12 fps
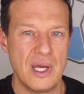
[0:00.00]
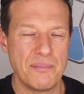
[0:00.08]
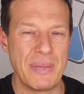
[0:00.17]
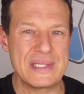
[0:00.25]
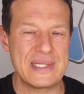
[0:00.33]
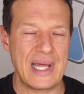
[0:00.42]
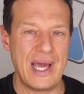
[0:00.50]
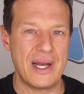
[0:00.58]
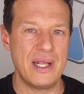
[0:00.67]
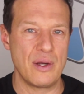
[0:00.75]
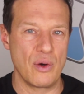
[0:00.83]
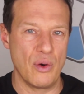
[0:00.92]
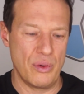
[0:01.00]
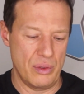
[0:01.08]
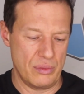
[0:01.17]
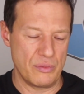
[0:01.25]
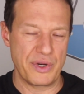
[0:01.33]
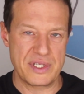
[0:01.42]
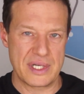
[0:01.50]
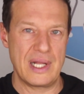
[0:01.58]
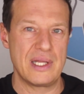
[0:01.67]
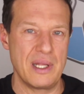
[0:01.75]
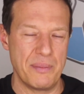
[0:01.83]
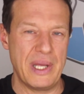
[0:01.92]
batteri con un
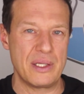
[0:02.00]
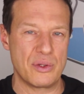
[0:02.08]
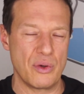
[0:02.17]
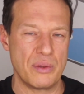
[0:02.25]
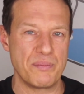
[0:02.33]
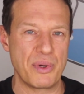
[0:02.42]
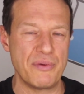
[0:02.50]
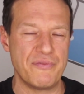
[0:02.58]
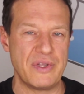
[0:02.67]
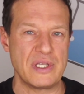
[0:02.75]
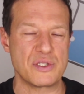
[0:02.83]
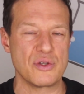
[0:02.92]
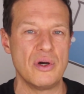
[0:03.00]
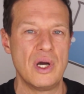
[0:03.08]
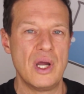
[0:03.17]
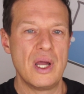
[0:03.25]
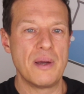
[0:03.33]
riscaldamento improvviso